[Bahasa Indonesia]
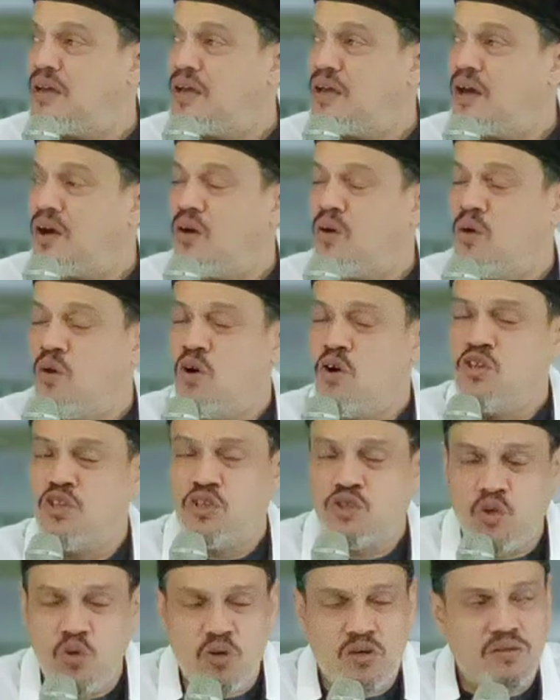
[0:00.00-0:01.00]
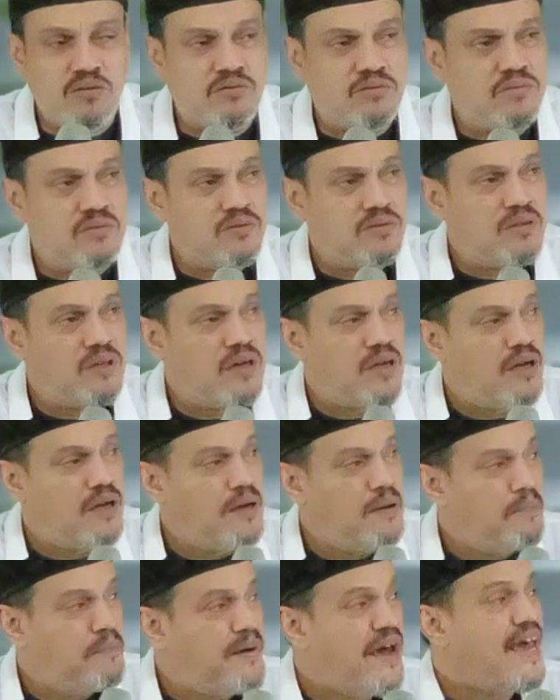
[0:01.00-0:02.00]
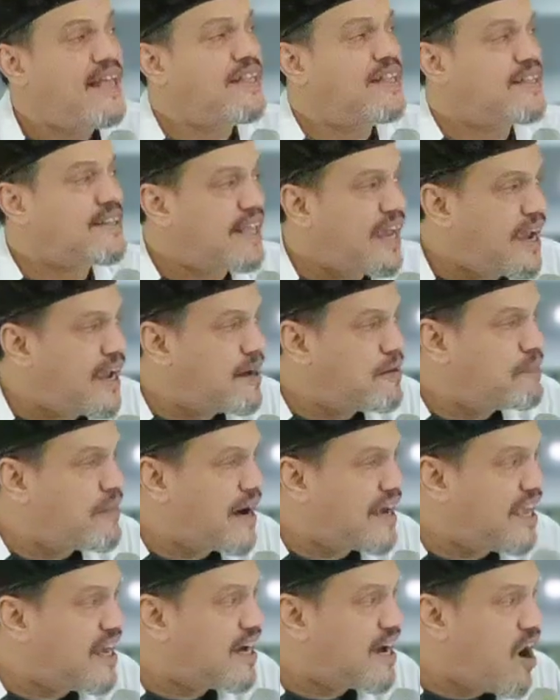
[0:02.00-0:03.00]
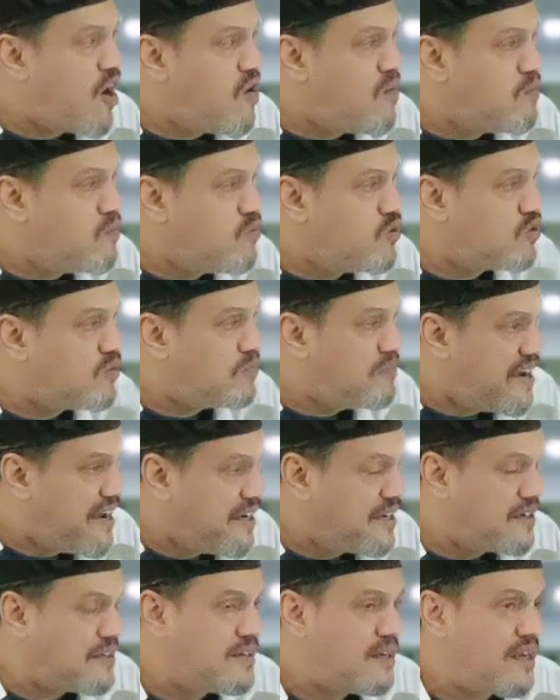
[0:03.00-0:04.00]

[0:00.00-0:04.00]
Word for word: untuk benteng bagi kaum mukmin